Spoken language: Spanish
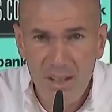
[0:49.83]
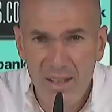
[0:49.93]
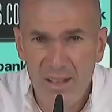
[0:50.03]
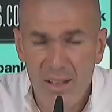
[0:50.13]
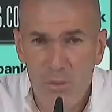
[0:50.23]

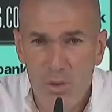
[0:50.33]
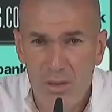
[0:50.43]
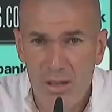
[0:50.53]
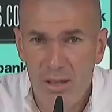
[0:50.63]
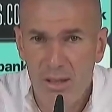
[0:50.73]
hay que
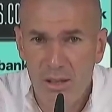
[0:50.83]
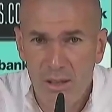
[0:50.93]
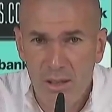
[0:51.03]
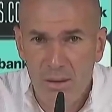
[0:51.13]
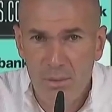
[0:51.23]
demostrar
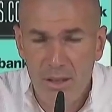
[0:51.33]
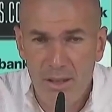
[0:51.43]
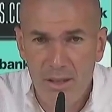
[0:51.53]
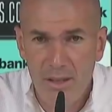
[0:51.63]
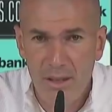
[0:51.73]

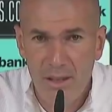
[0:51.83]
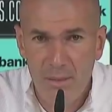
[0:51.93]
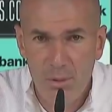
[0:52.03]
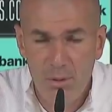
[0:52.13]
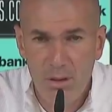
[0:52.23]
mañana en el campo